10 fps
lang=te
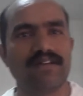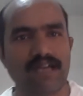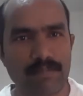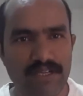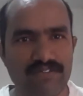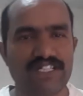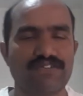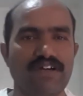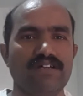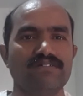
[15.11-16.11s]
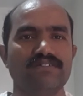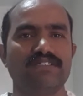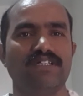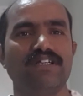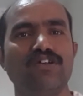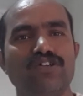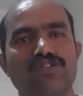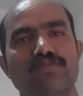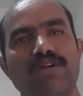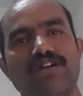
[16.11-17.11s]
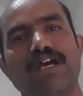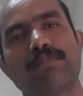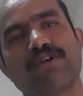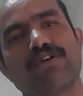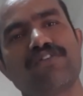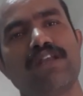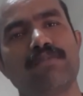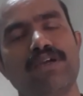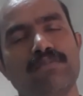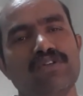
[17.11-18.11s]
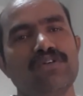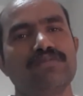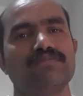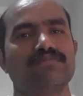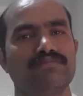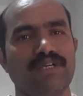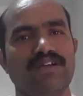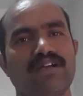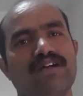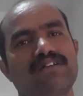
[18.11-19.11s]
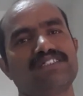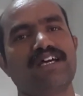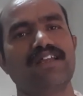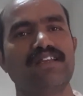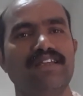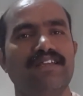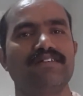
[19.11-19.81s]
నా పేరు విశ్వ ఈరోజు మన టాపిక్లోకి వెళ్ళబోయే ముందు మా యొక్క ఛానల్ని